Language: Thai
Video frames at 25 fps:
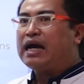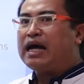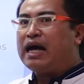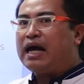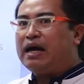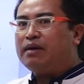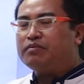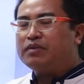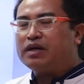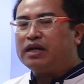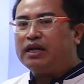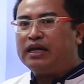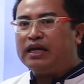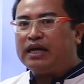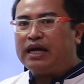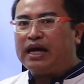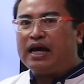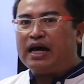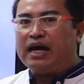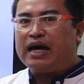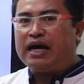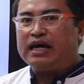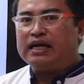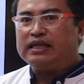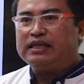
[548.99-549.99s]
คำกริ
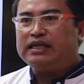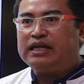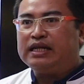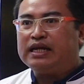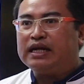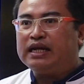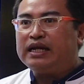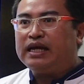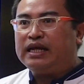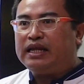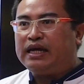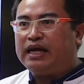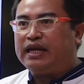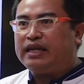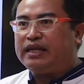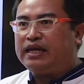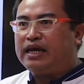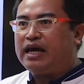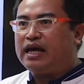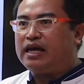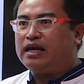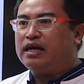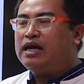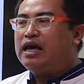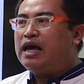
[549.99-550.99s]
ยาที่นักเรียนเห็น
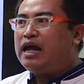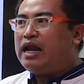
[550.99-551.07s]
เนี่ย